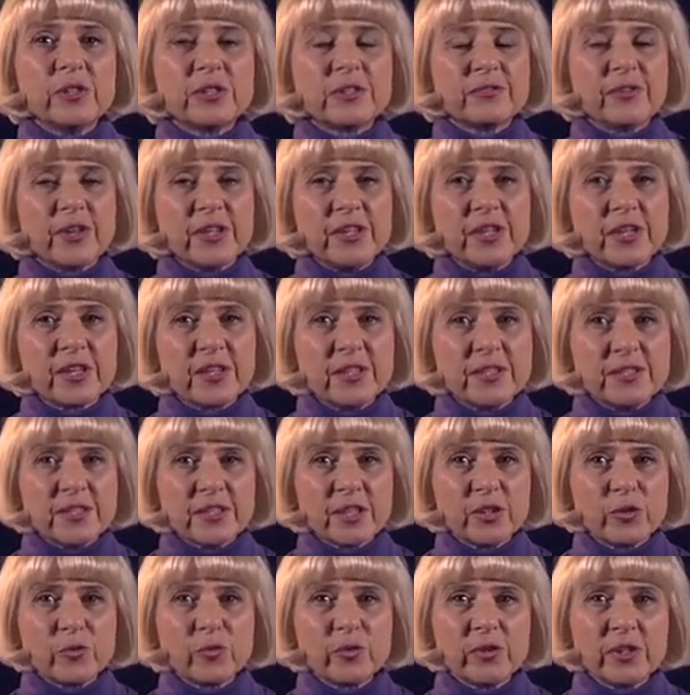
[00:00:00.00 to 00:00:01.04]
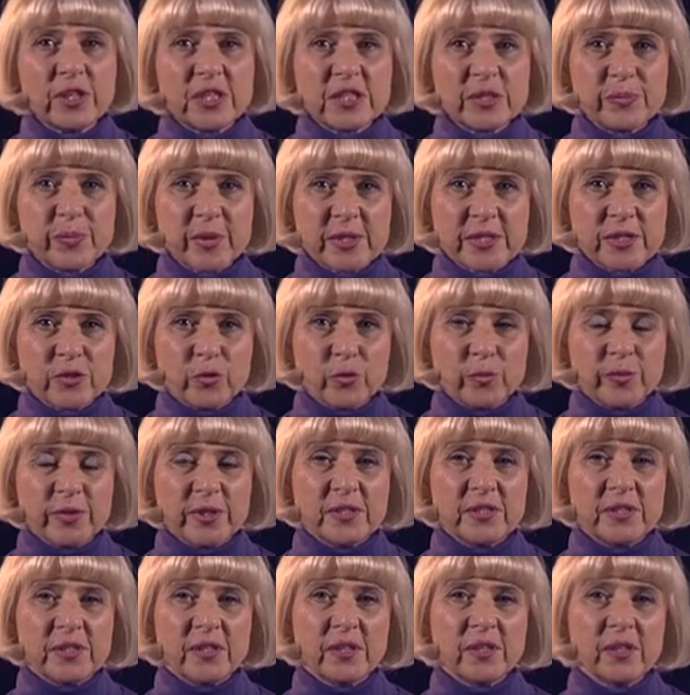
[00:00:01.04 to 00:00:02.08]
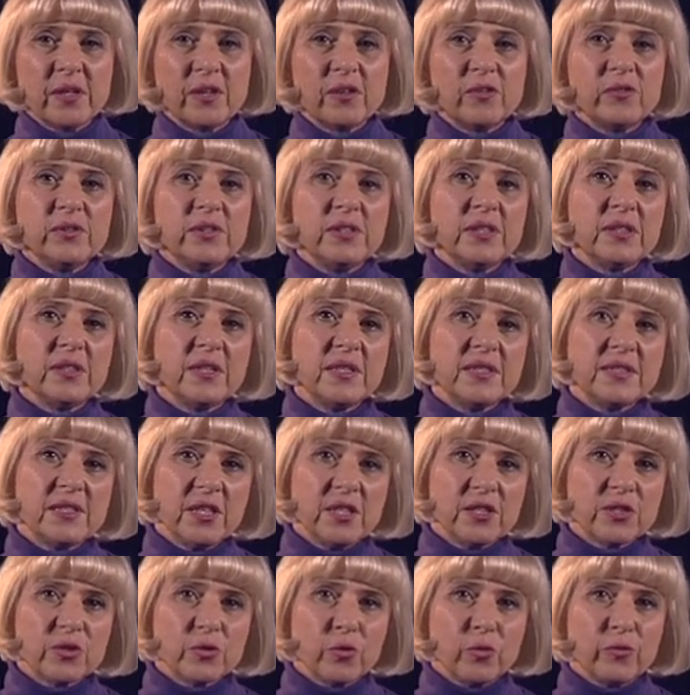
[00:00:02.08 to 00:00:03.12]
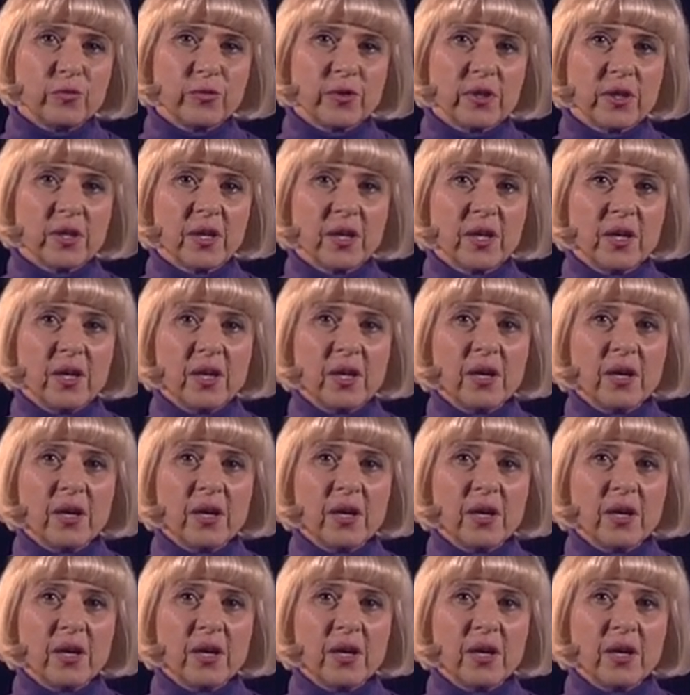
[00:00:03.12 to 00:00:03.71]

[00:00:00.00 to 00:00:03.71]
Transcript: свои архитектурные способности. Он делает зарисовки.